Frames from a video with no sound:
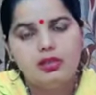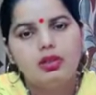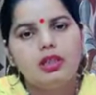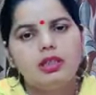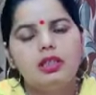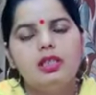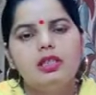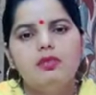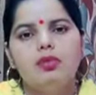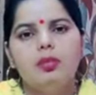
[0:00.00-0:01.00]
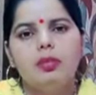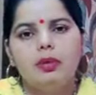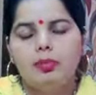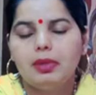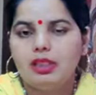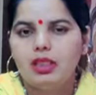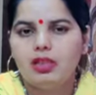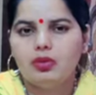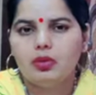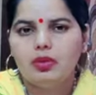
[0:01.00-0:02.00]
दुल्हन थी जब वो अपने पति
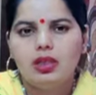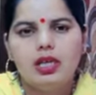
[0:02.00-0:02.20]
को